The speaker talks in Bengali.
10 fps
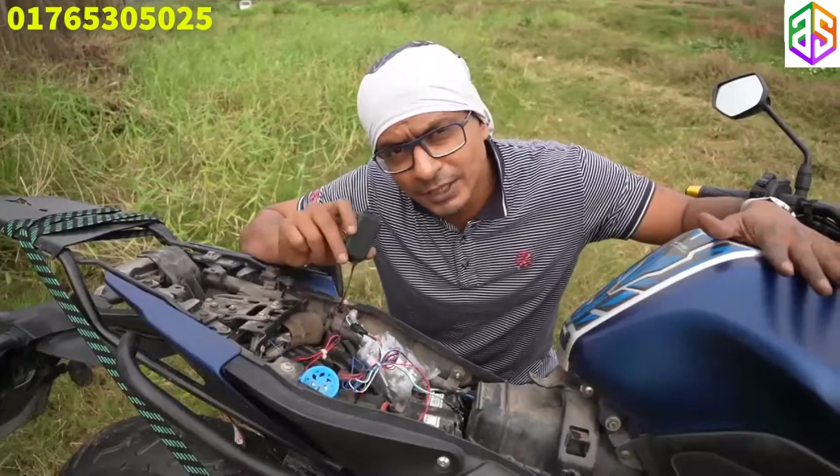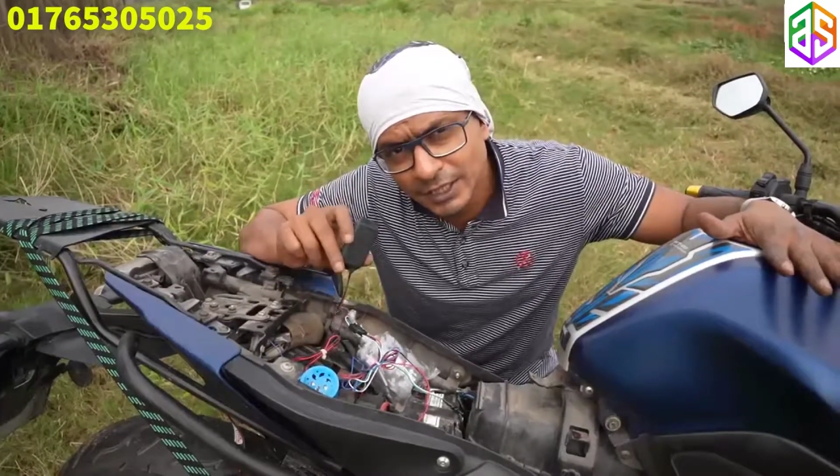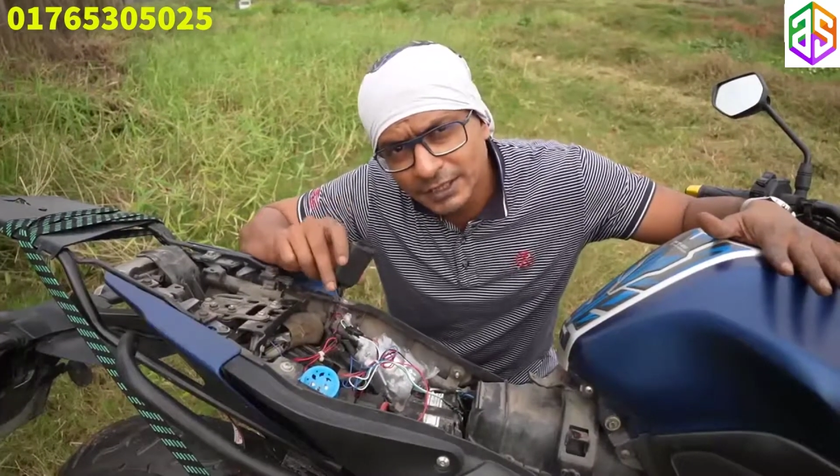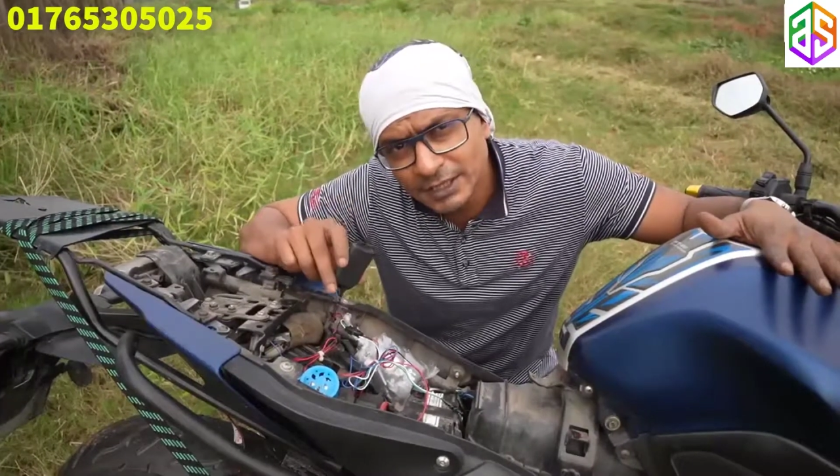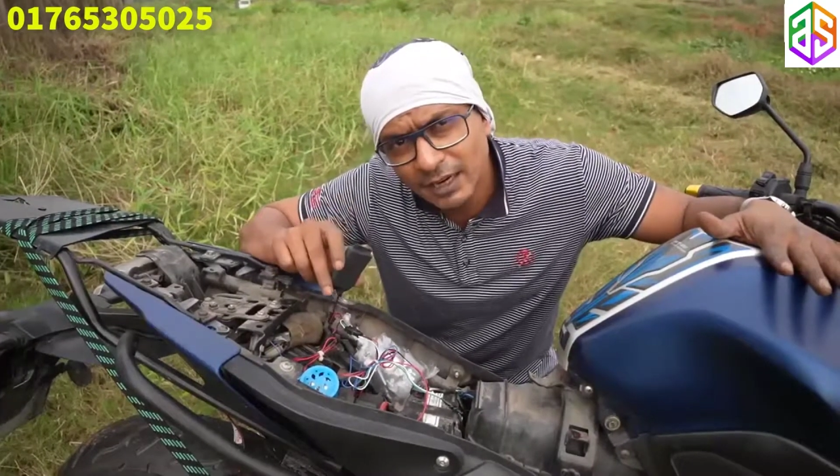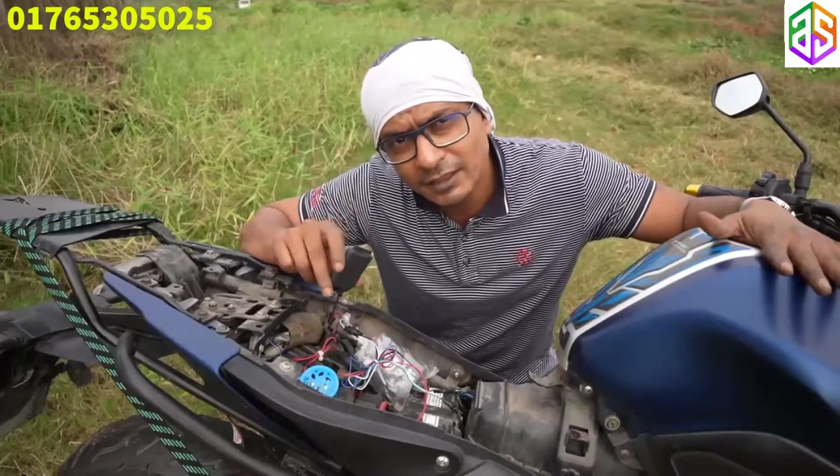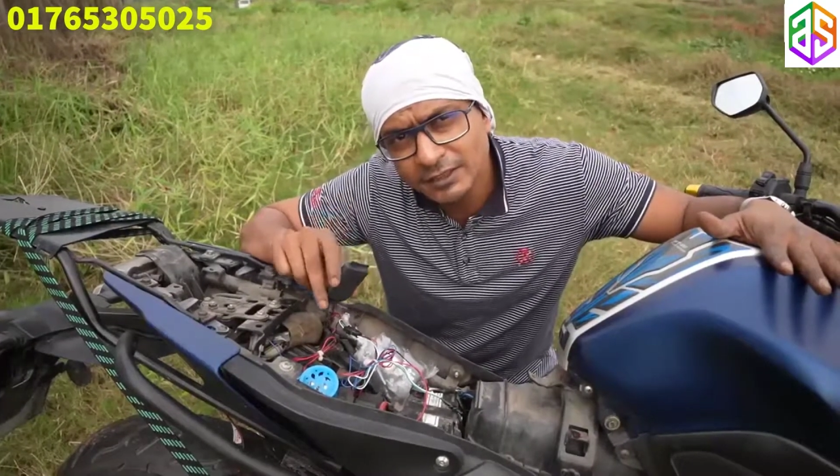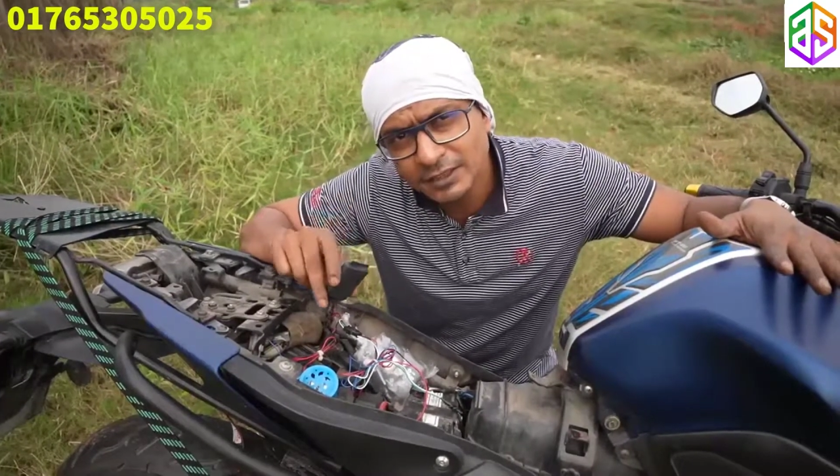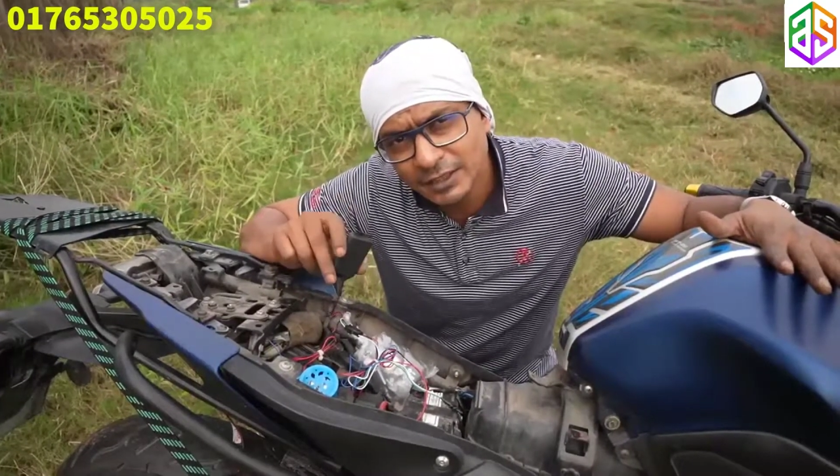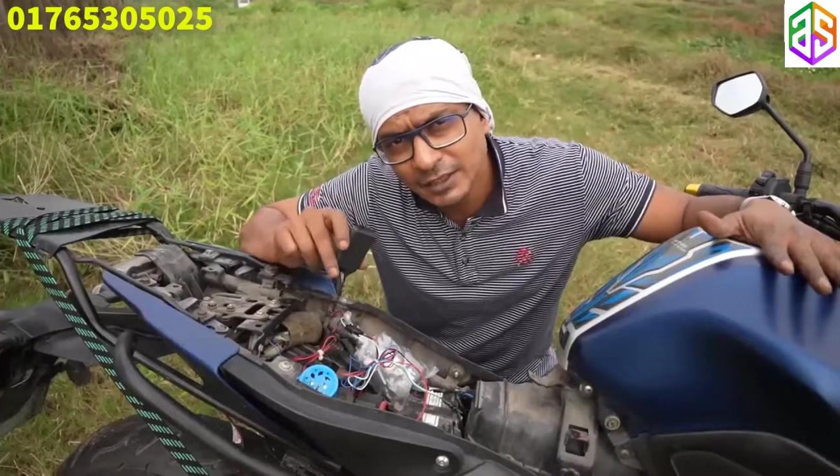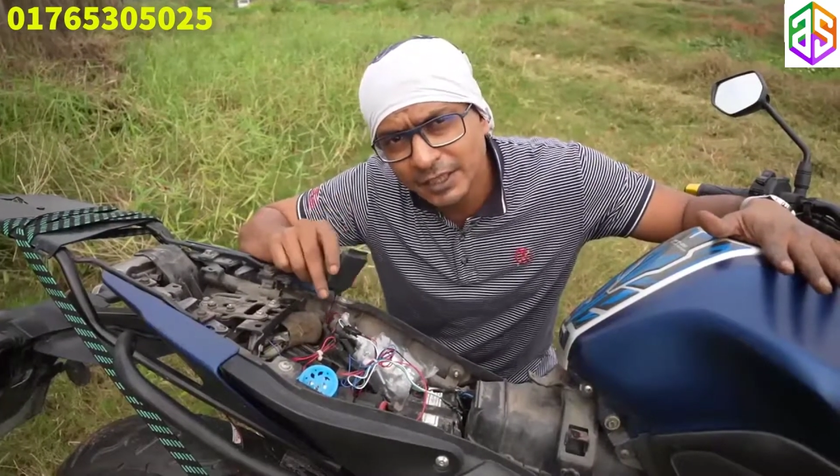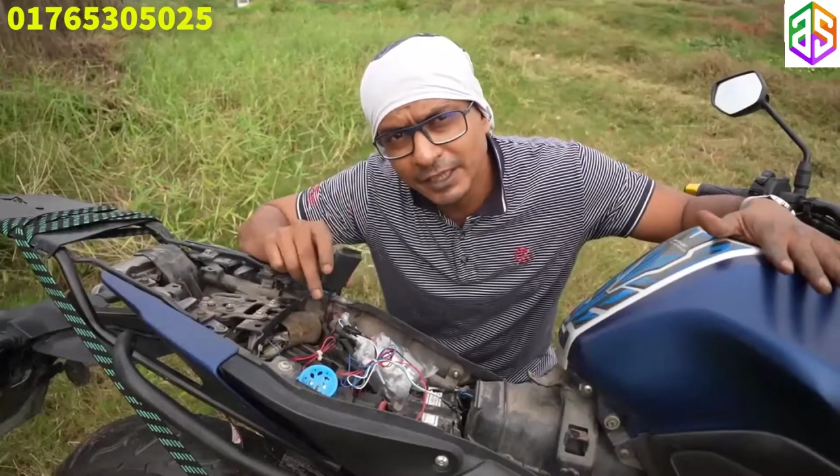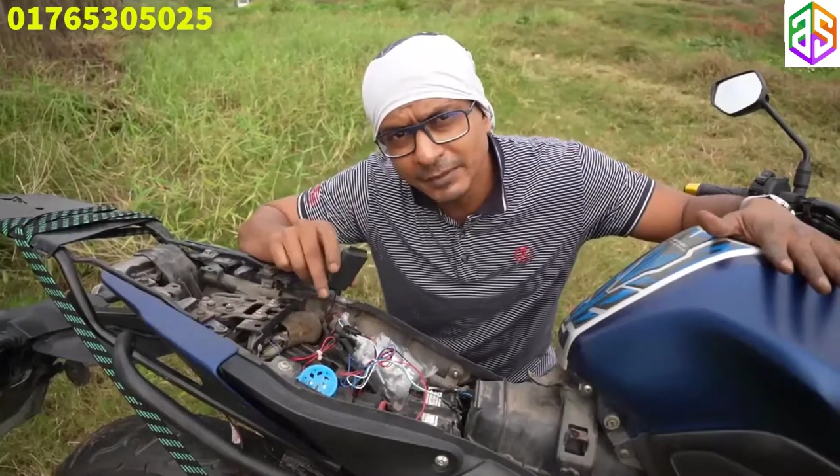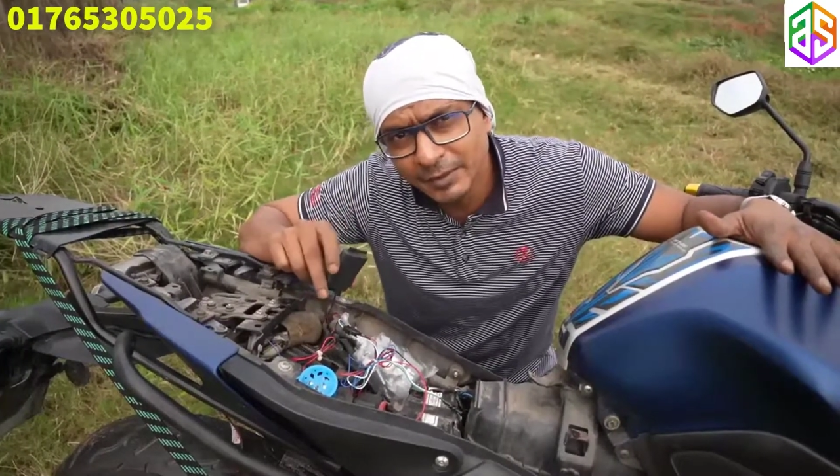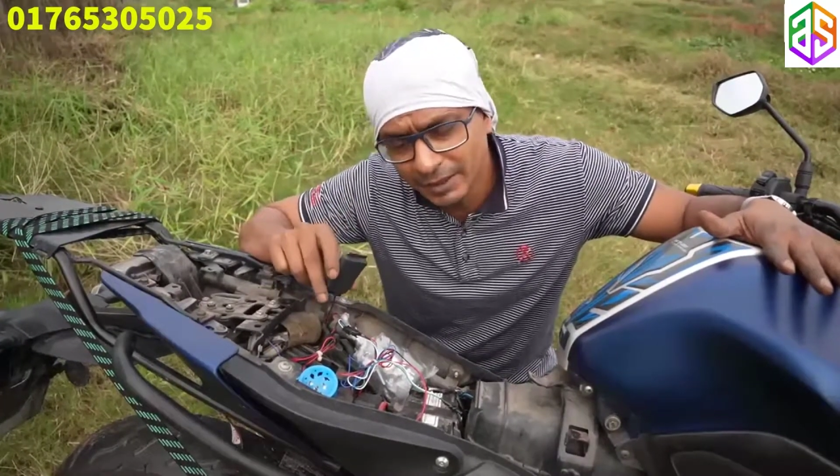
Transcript: সে চার্জ নিয়ে